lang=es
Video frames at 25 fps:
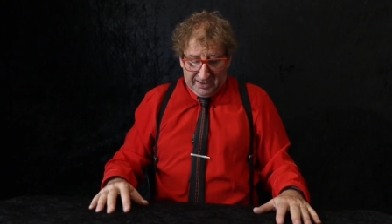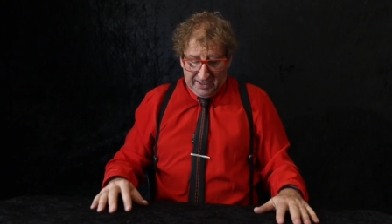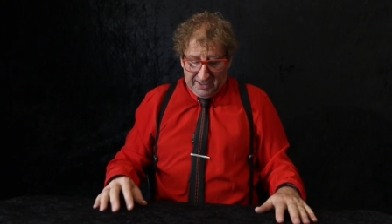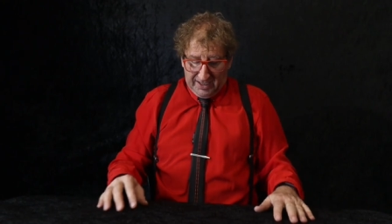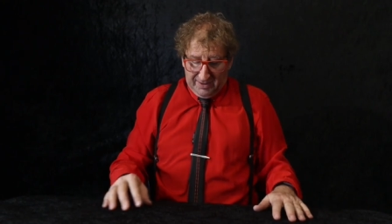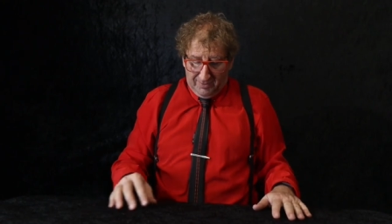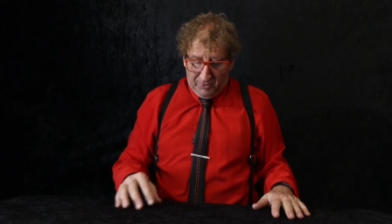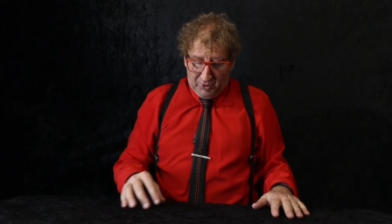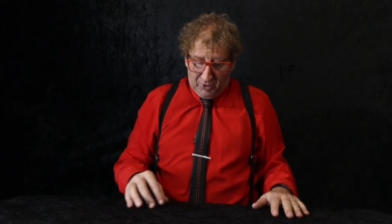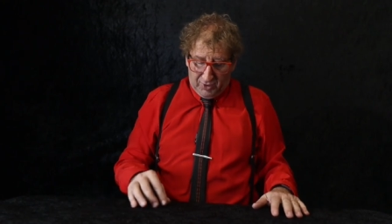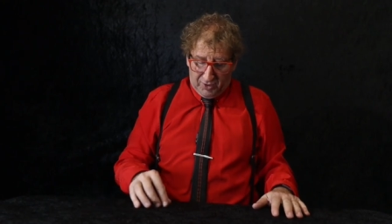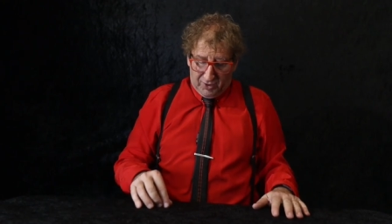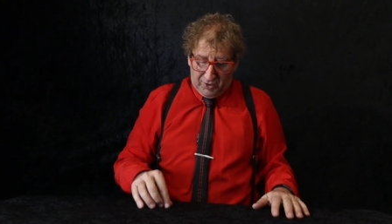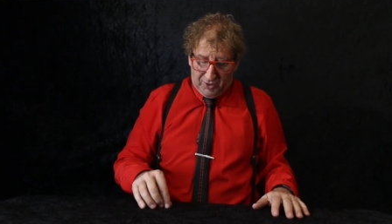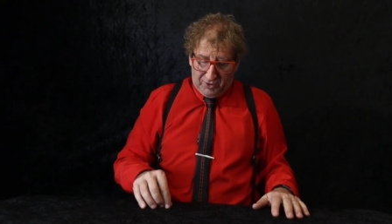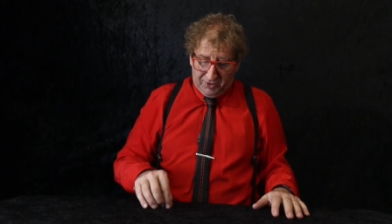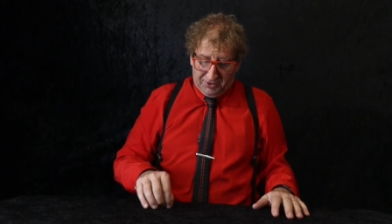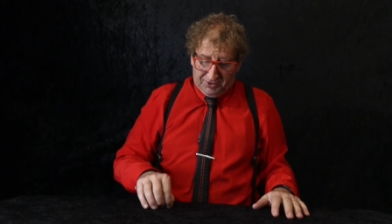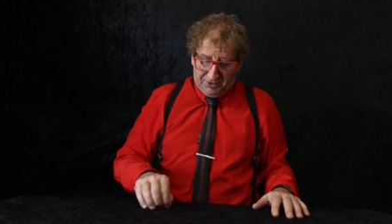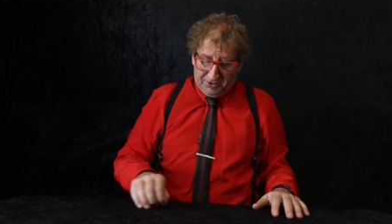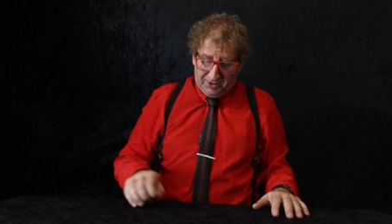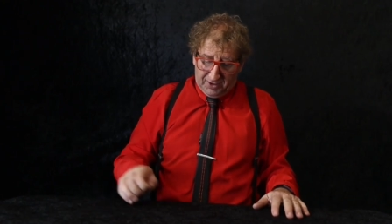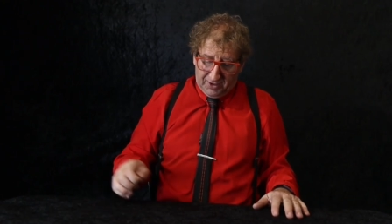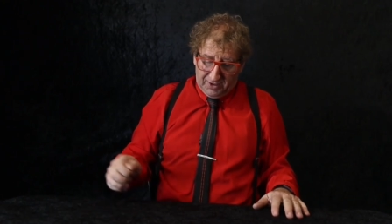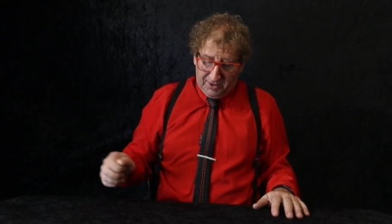
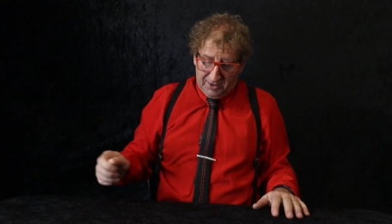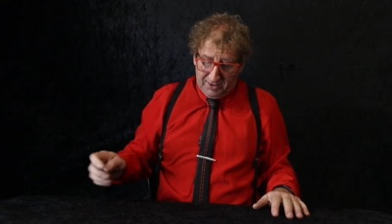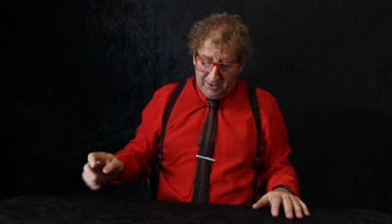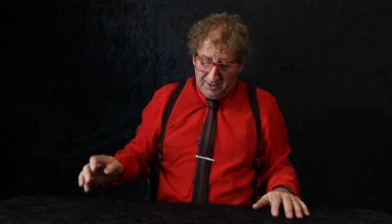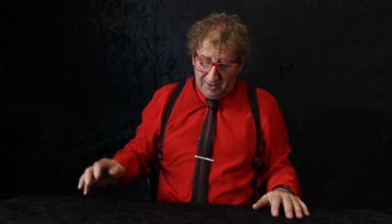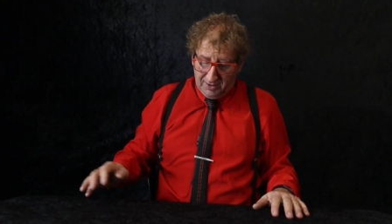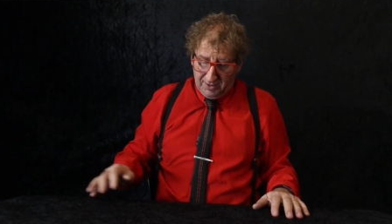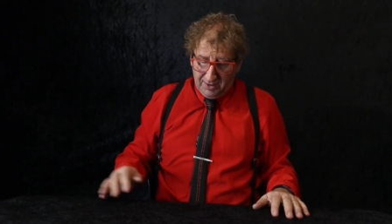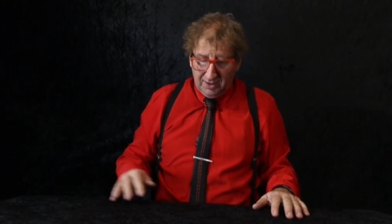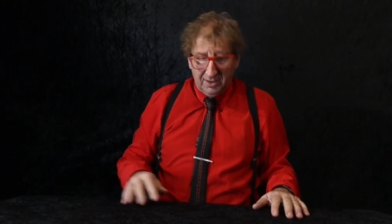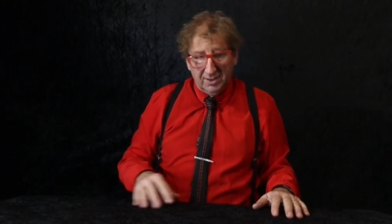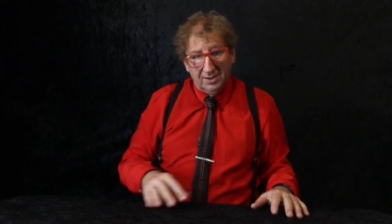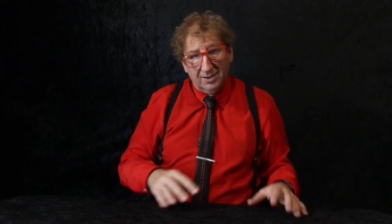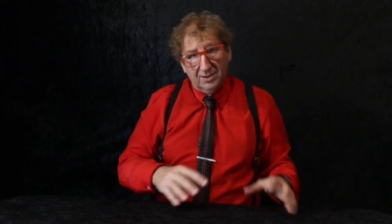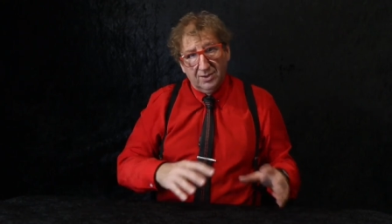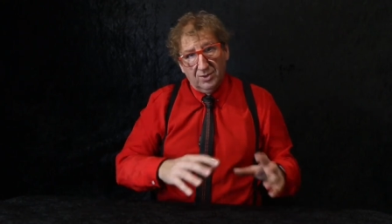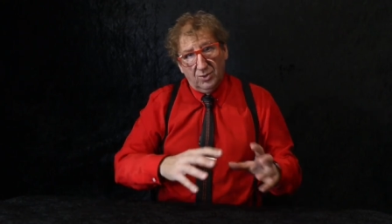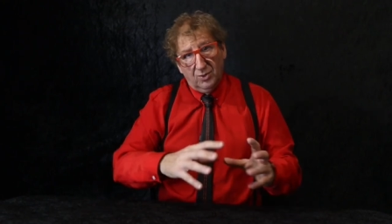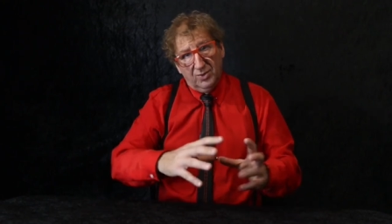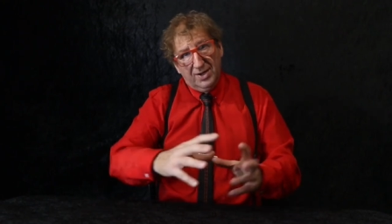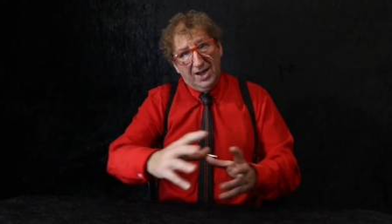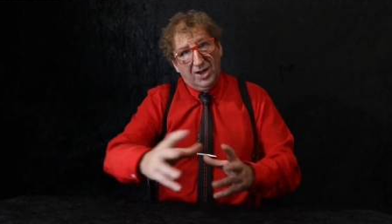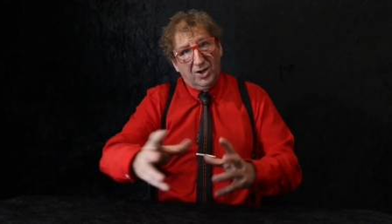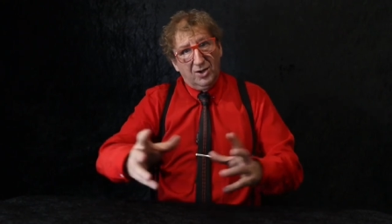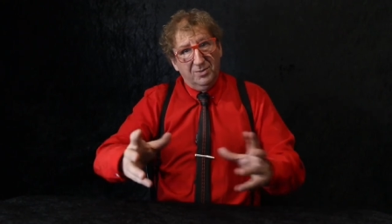Tenemos
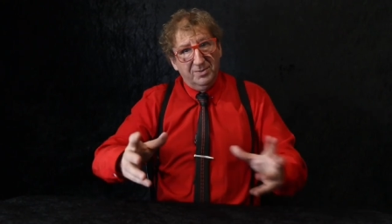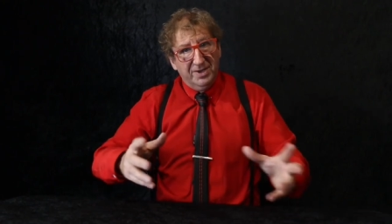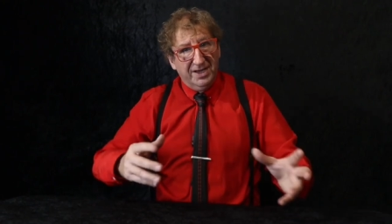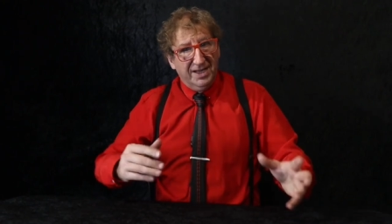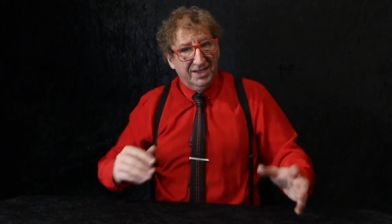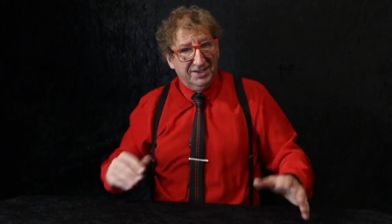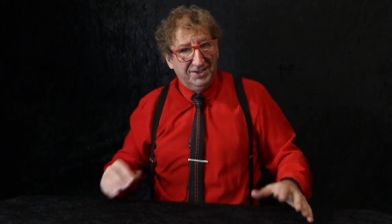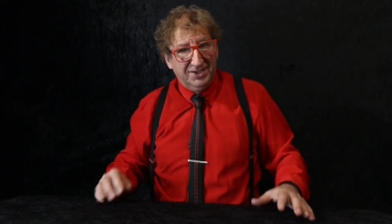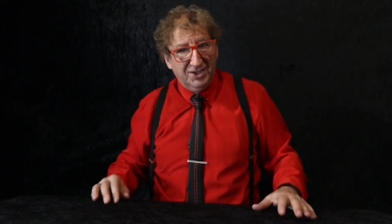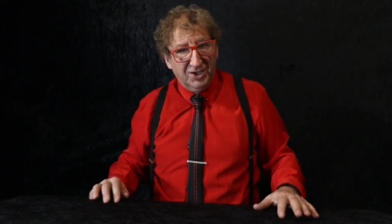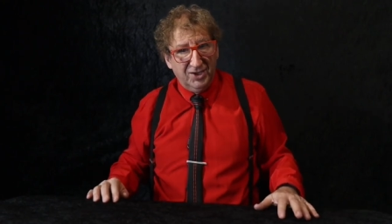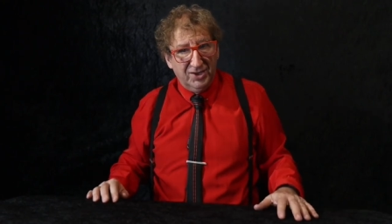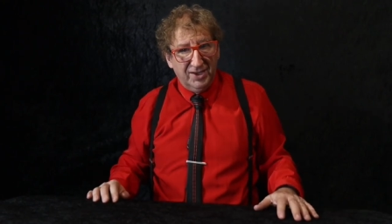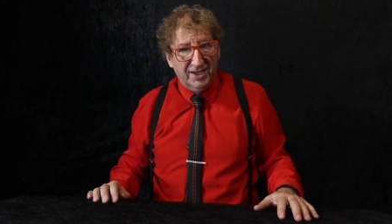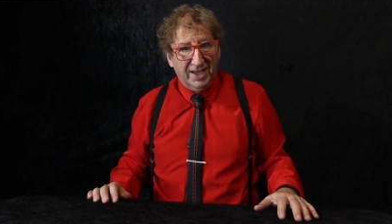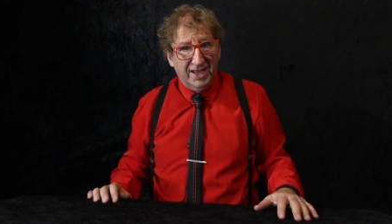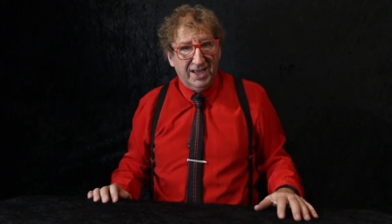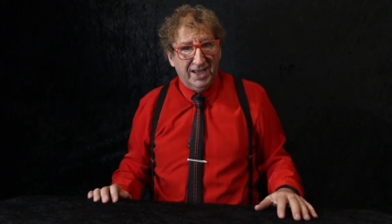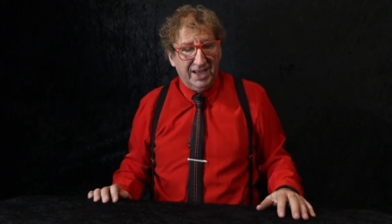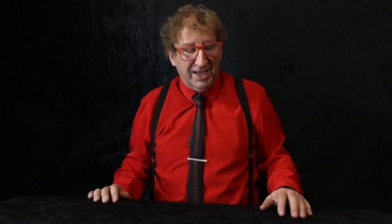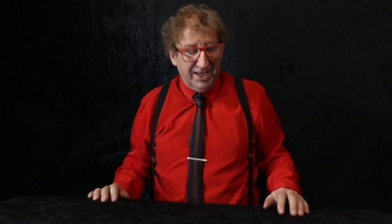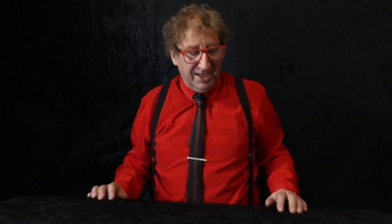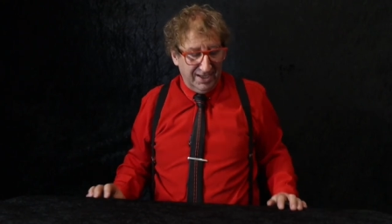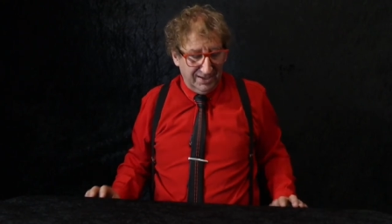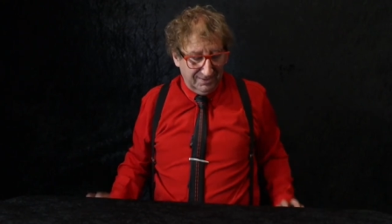una combinación
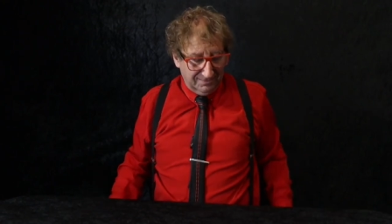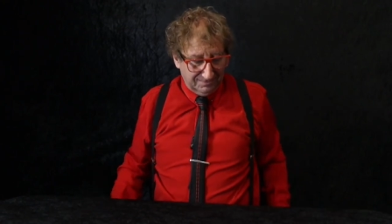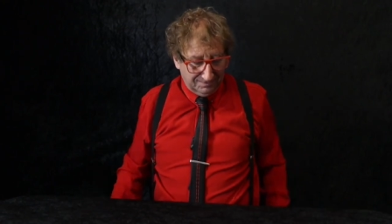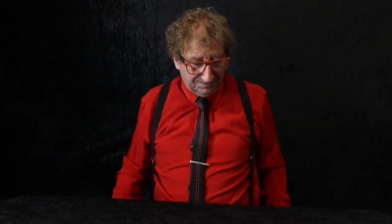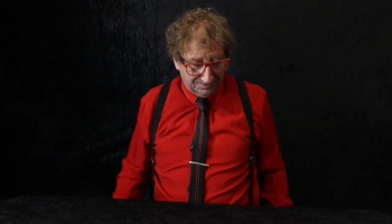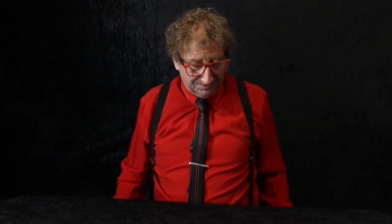de